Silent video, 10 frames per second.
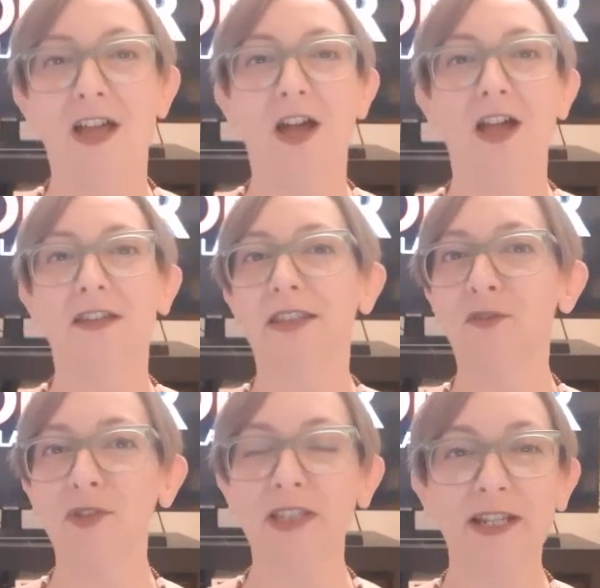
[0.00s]
Eh,
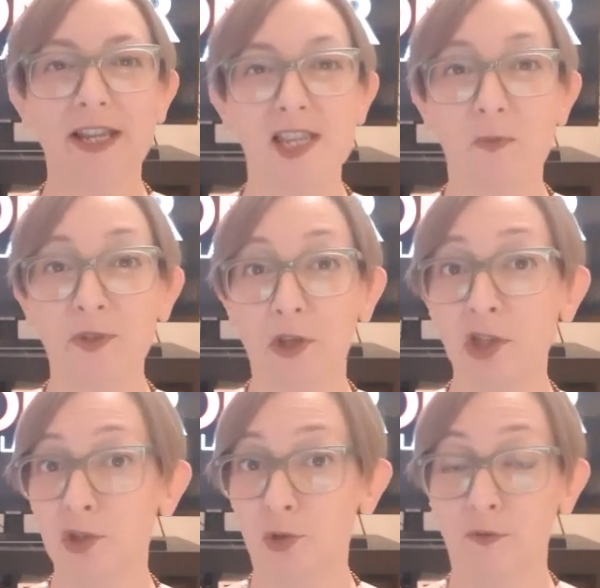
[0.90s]
devo dire che gli
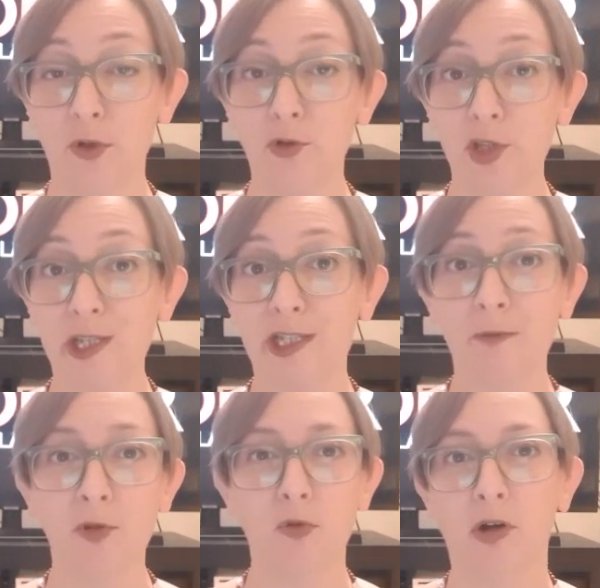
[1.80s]
episodi sono
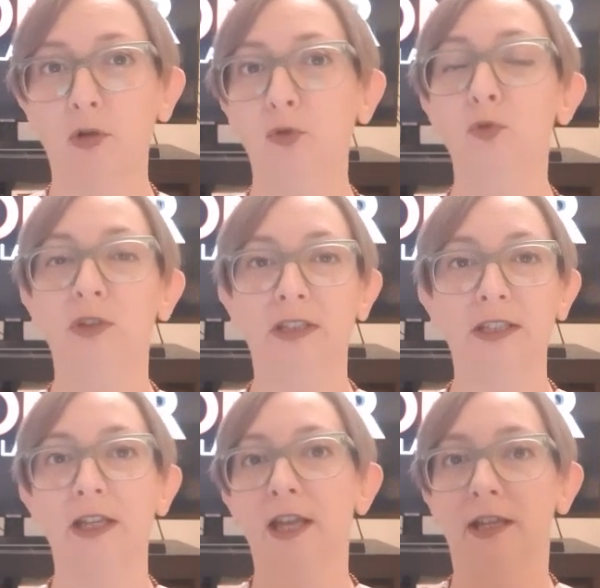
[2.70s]
velocissimi, durano
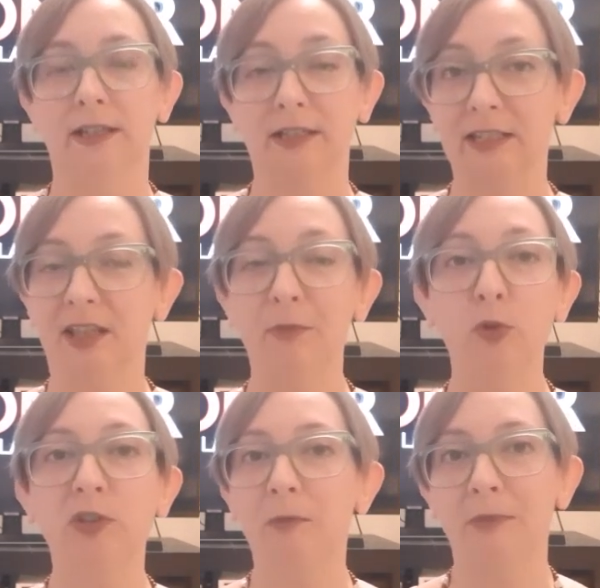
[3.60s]
tutti eh, 30
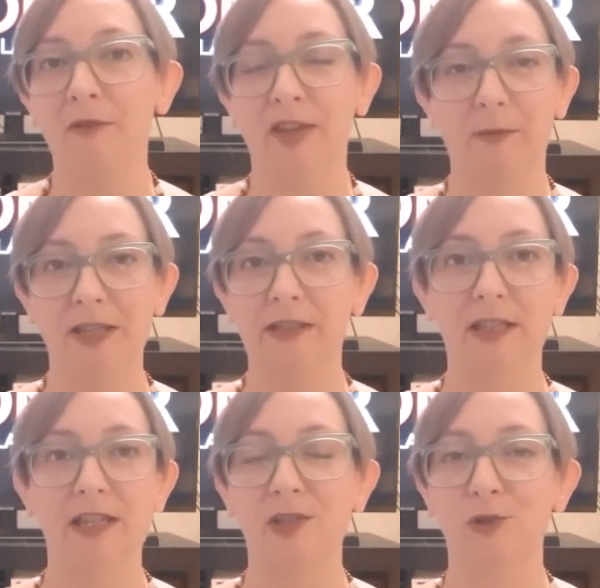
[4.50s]
minuti, ma
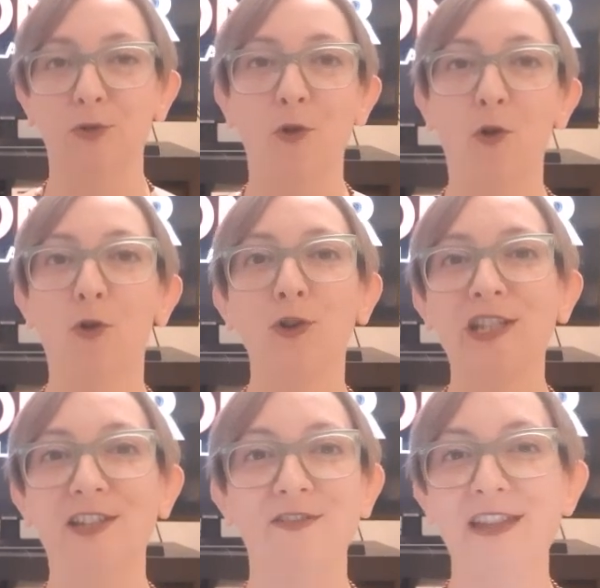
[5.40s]
veramente sono
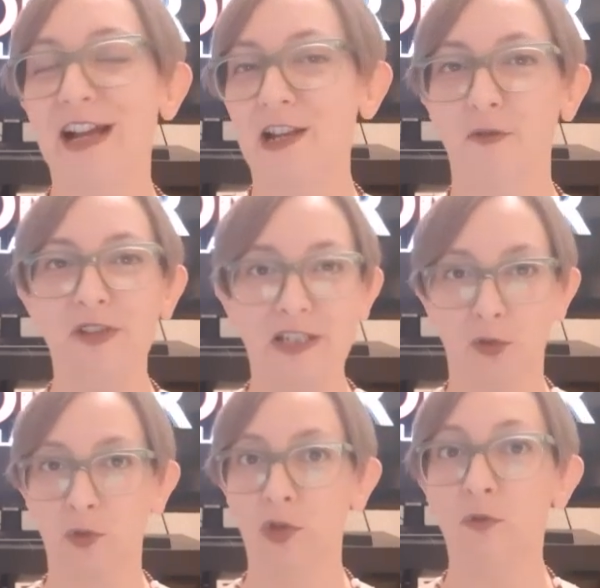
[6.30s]
corsi via, li ho
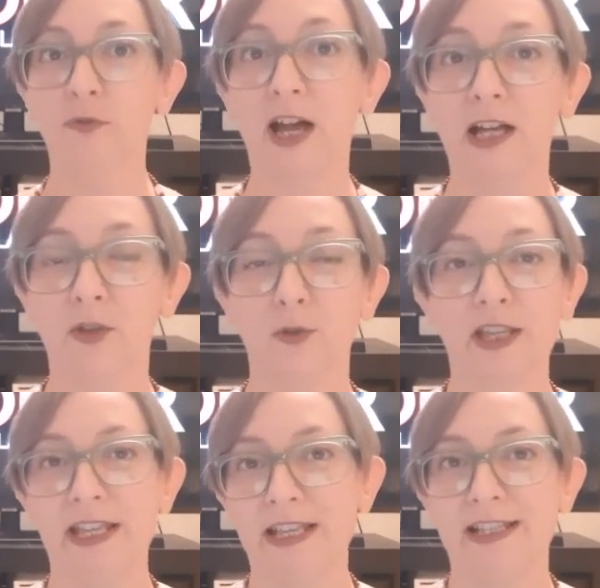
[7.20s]
visti tutti d'un
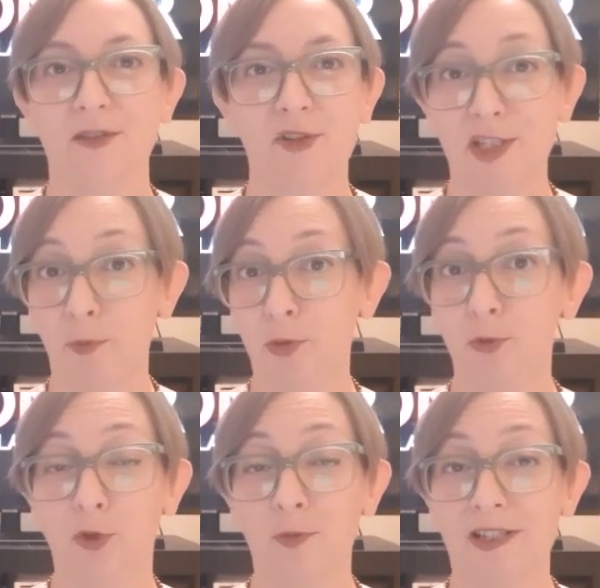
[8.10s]
fiato e se avessi
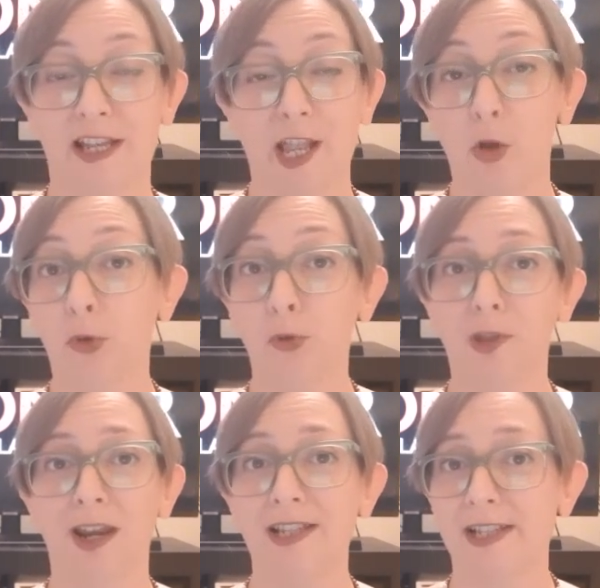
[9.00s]
potuto mi sarei
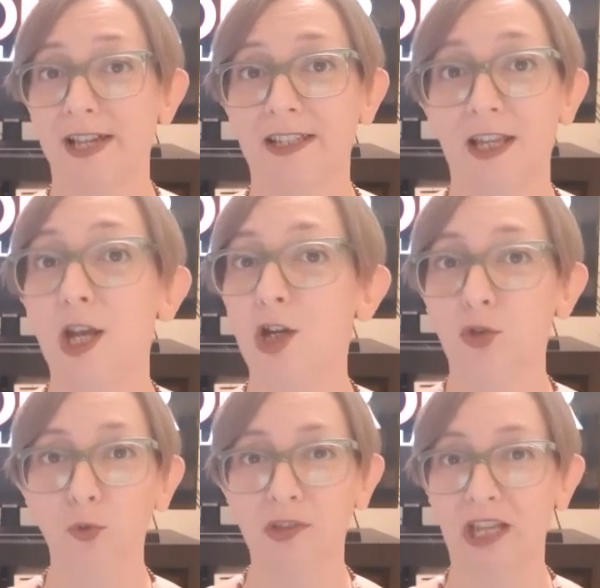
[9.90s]
goduta la
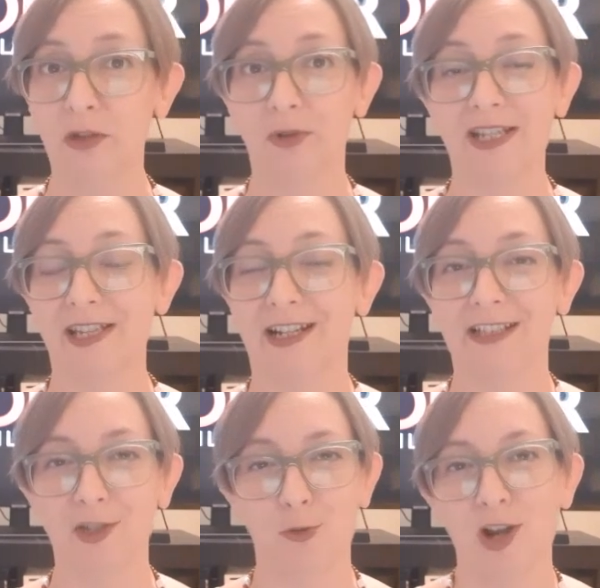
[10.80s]
serie tutta in una
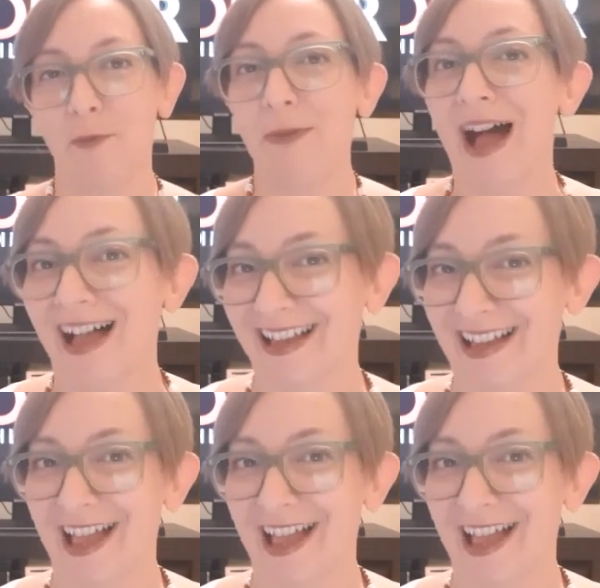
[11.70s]
serata sola, ma